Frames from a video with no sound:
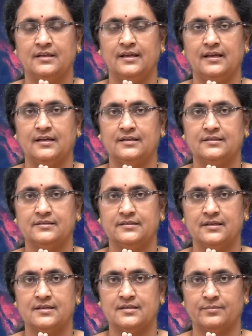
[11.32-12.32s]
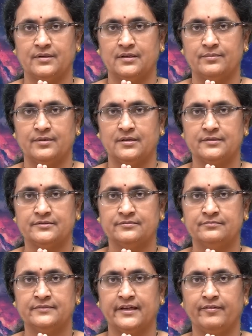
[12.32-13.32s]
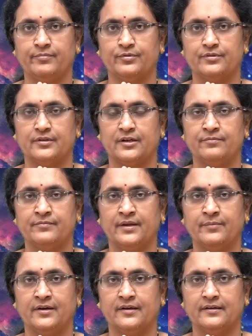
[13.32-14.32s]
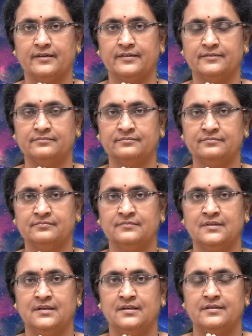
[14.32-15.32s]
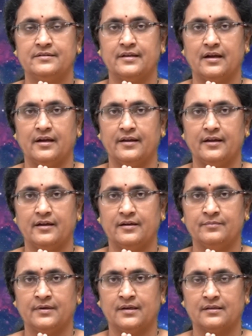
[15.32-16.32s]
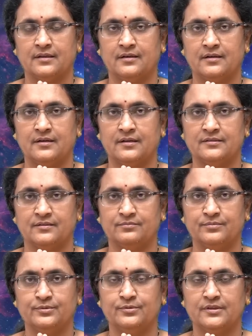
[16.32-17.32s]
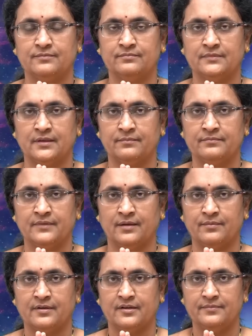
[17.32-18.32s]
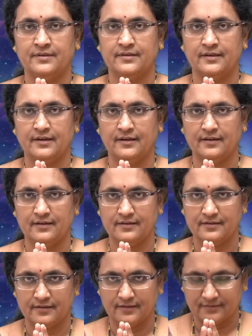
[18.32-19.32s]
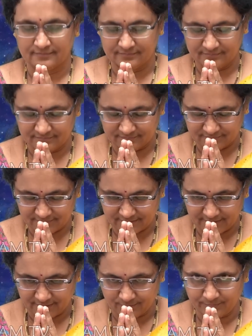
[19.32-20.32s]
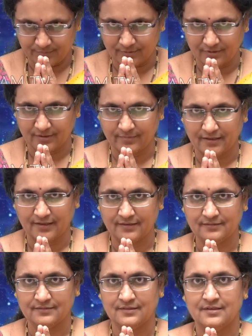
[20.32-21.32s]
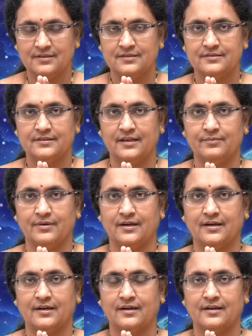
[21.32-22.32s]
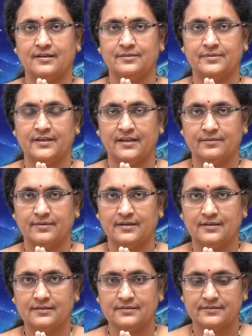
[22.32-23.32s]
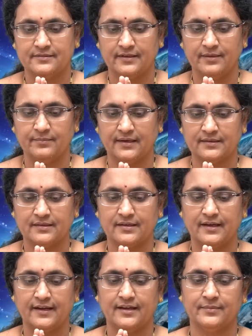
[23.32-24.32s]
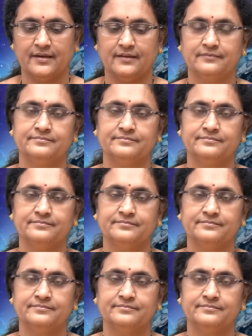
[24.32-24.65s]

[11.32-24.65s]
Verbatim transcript: నీలాంజన సమాభాసం రవిపుత్రం యమాగ్రజం ఛాయా మార్తాండ సంభూతం తం నమామి చనేశ్వరం శ్రీ గురుభ్యో నమ శ్రీ మహాగణాధిపతే నమ శ్రీ మాత్రే నమ